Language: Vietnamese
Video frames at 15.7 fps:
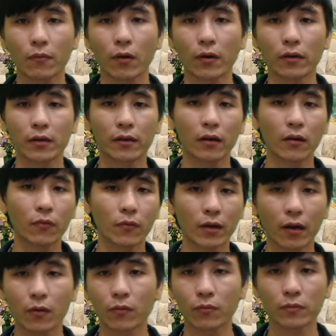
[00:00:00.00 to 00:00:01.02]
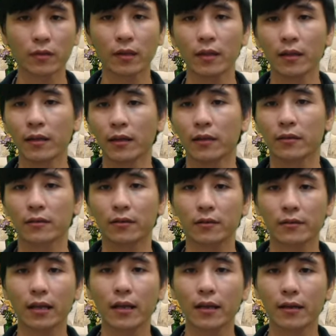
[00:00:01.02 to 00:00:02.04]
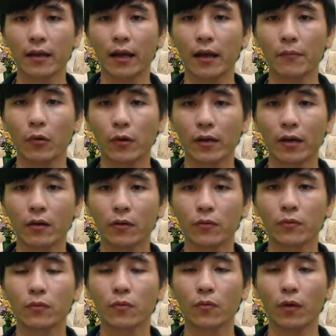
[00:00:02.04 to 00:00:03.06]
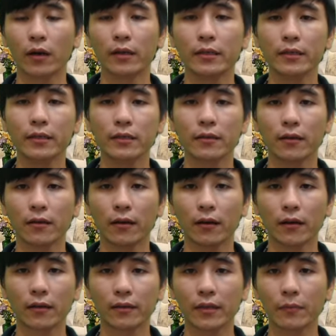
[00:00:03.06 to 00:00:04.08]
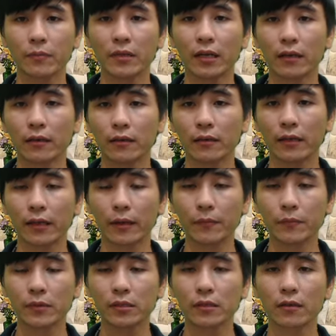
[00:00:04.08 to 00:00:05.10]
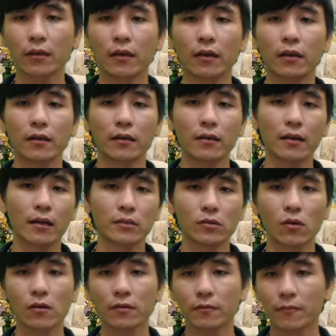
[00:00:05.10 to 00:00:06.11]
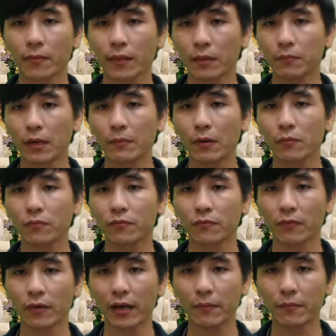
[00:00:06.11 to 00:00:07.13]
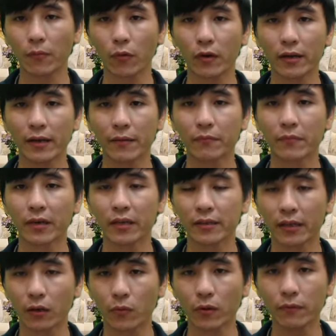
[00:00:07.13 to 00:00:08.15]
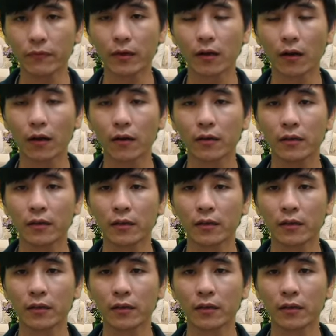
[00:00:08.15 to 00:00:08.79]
mọi khâu khâu tất cả mọi khâu quản lý à, giám định kiểm à, rà soát máy móc và em một người đam mê nhiệt huyết với nó